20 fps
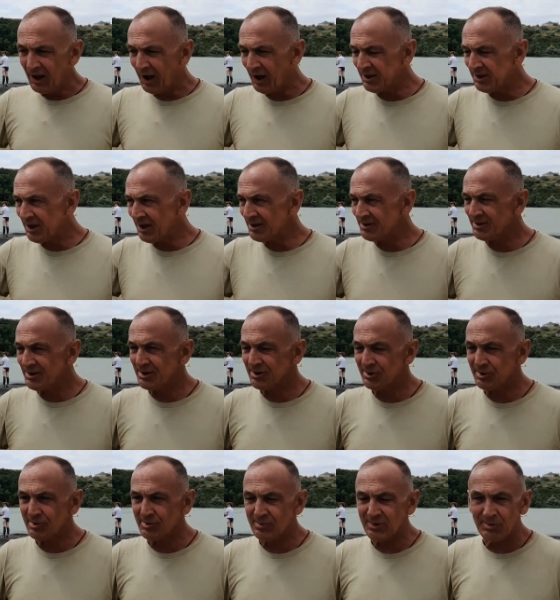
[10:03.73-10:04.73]

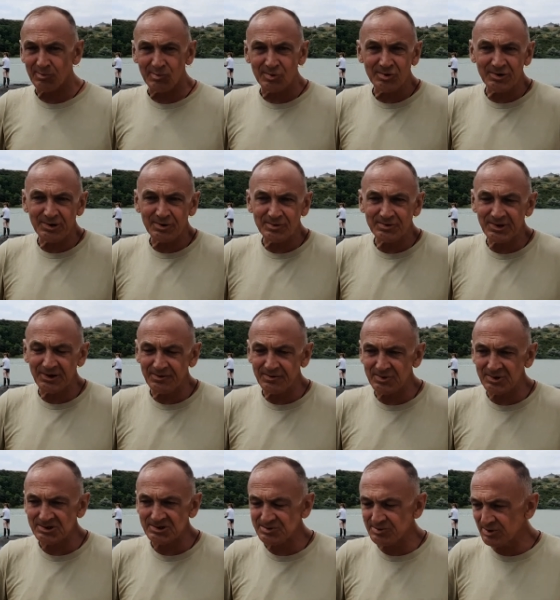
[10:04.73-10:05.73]
океанариумы, море
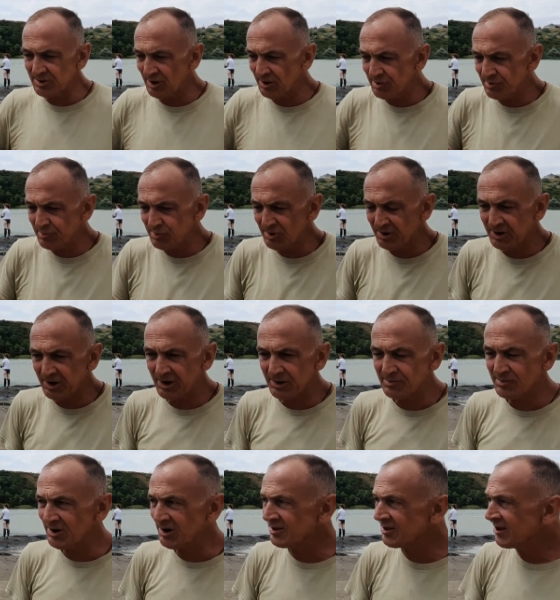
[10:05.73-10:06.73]
удовольствия, на любой
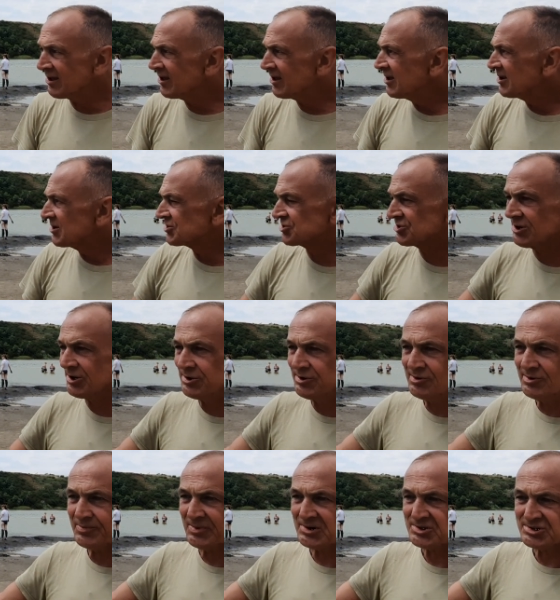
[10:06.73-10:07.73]
карман –
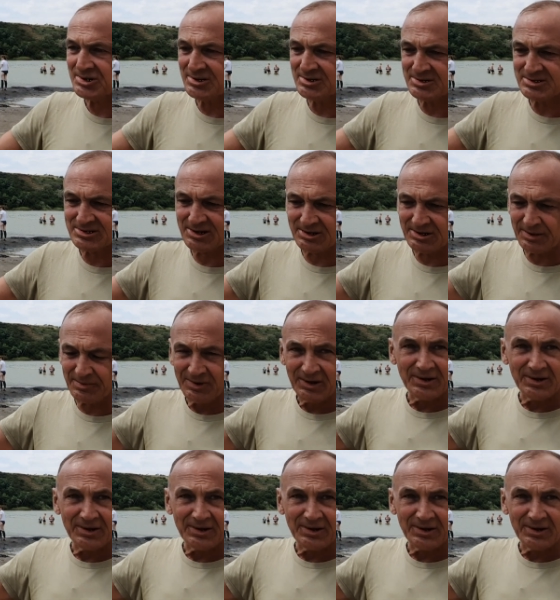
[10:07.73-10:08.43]
Жилье, пожалуйста. Александр,